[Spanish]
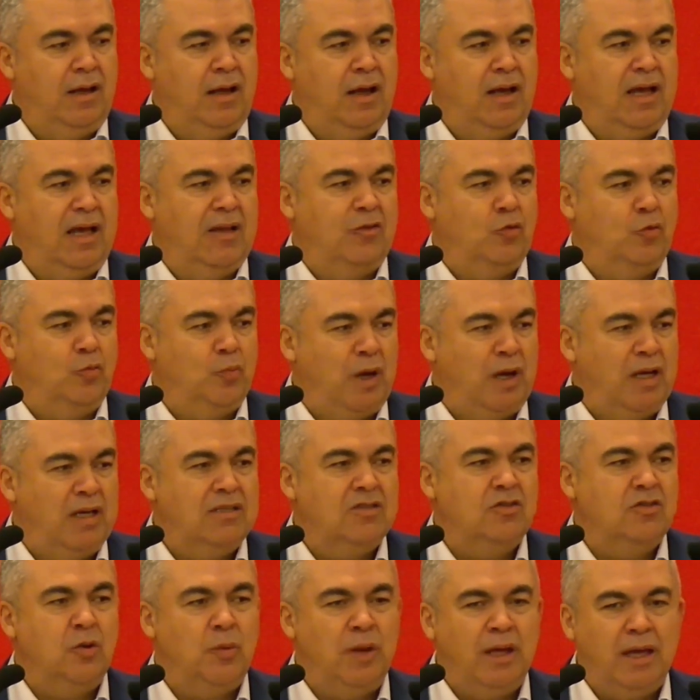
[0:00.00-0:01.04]
a que a tu
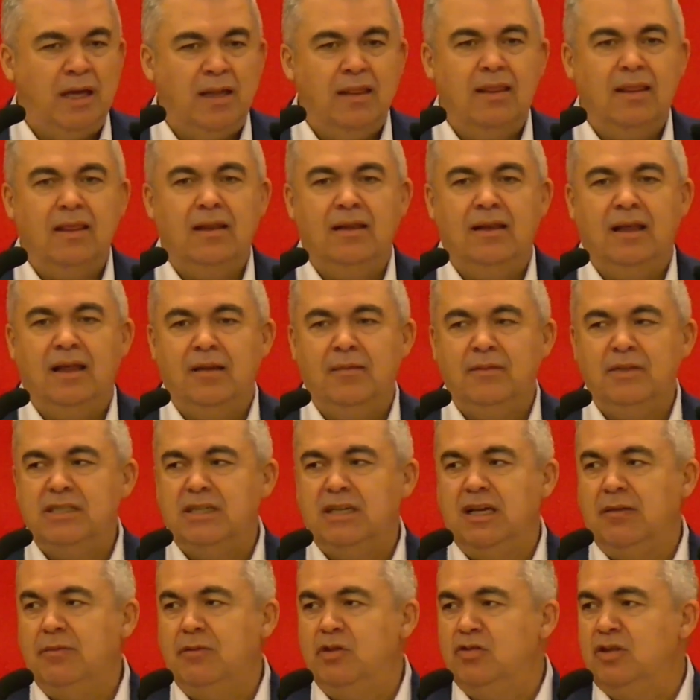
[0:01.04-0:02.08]
país no vengan nada más
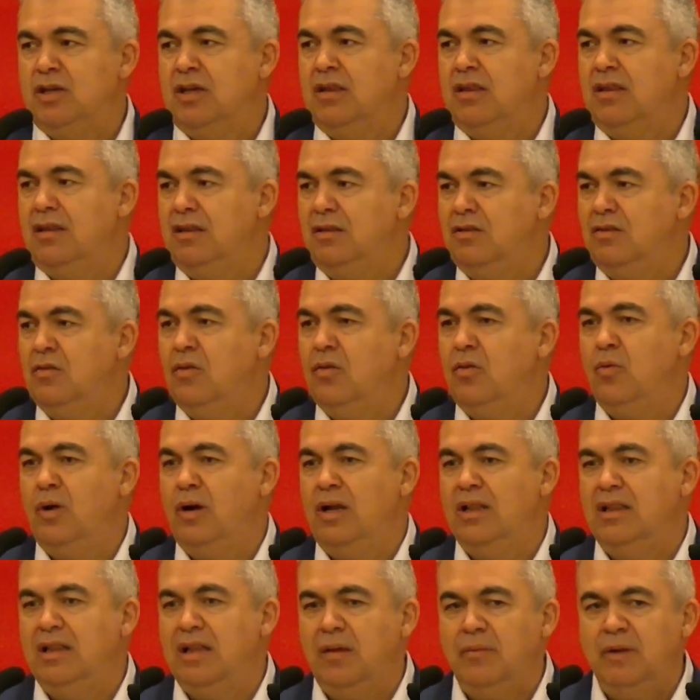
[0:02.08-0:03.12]
y nada menos que
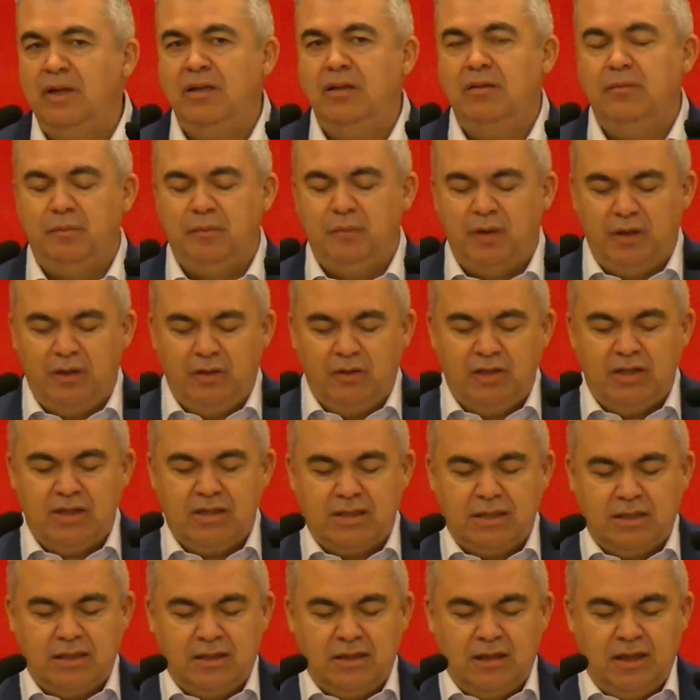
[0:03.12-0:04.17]
140.000
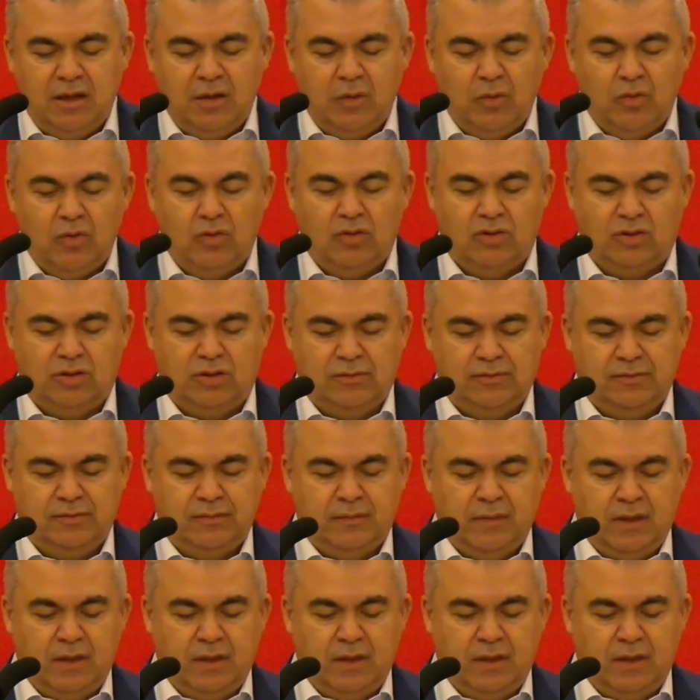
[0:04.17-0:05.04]
millones de euros.